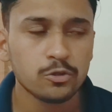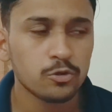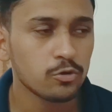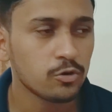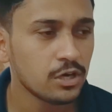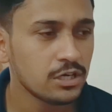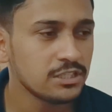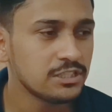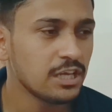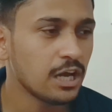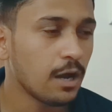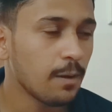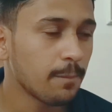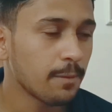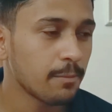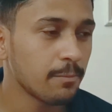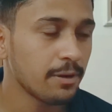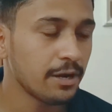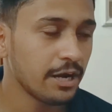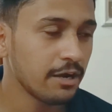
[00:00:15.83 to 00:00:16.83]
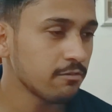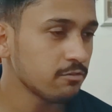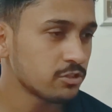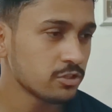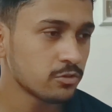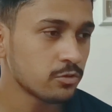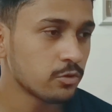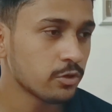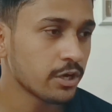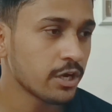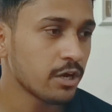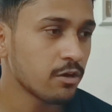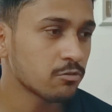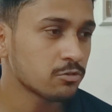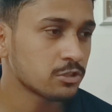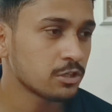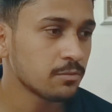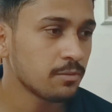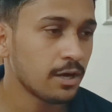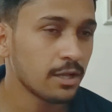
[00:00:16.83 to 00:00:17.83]
तो गाइज यहाँ पर मेरा एडमिशन हो गया
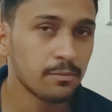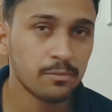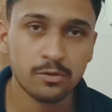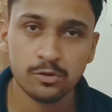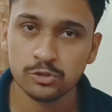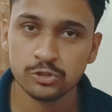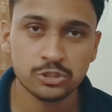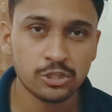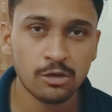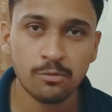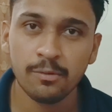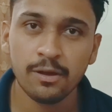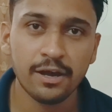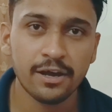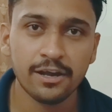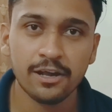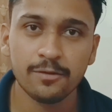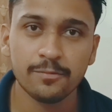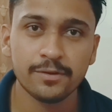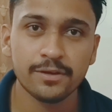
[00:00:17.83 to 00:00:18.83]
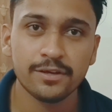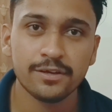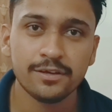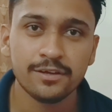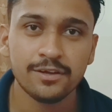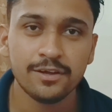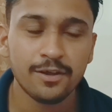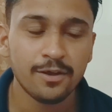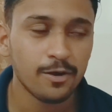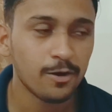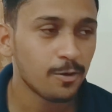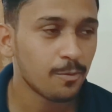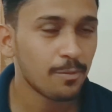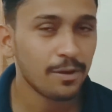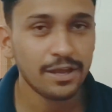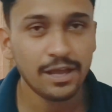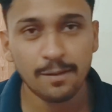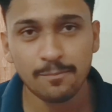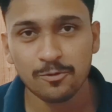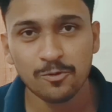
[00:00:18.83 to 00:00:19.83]
उसके बाद में हॉस्टल में आ गया मैं
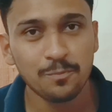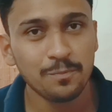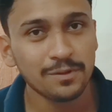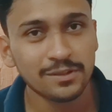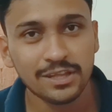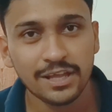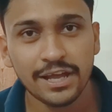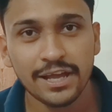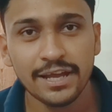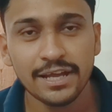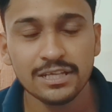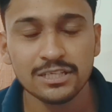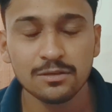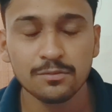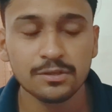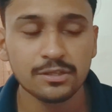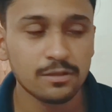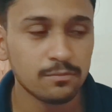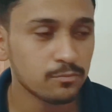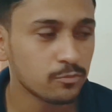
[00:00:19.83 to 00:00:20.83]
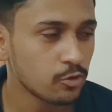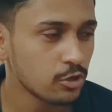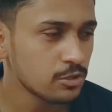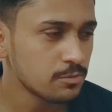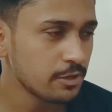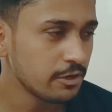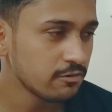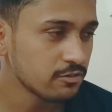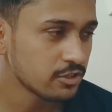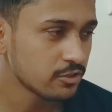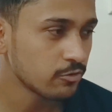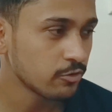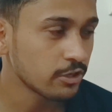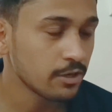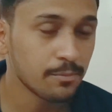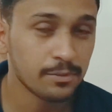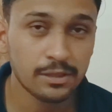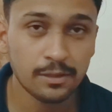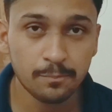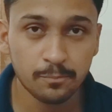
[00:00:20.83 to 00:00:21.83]
भाई आपको पता है जब एकदम कॉलेज में एडमिशन हो
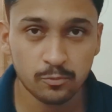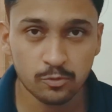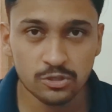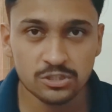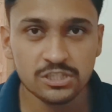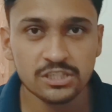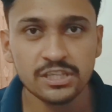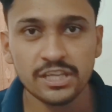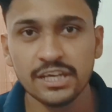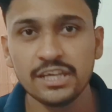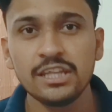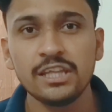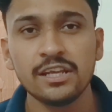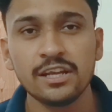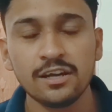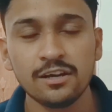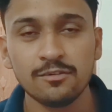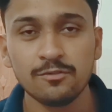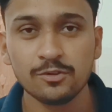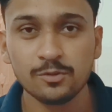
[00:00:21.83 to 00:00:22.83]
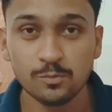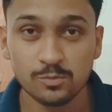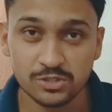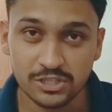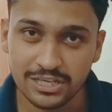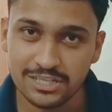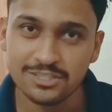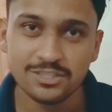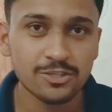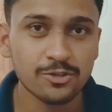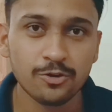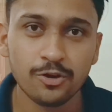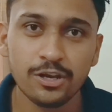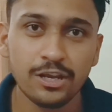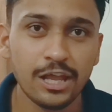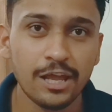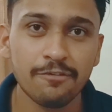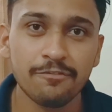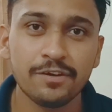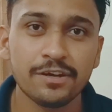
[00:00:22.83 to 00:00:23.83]
गया मतलब पूरी ज़िंदगी थी ना एकदम चेंज सी होगी
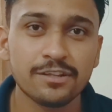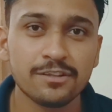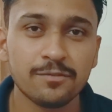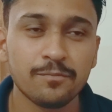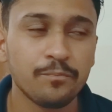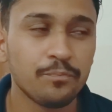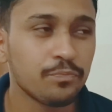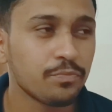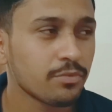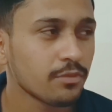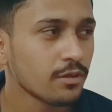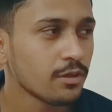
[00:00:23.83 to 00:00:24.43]
लाइफ एकदम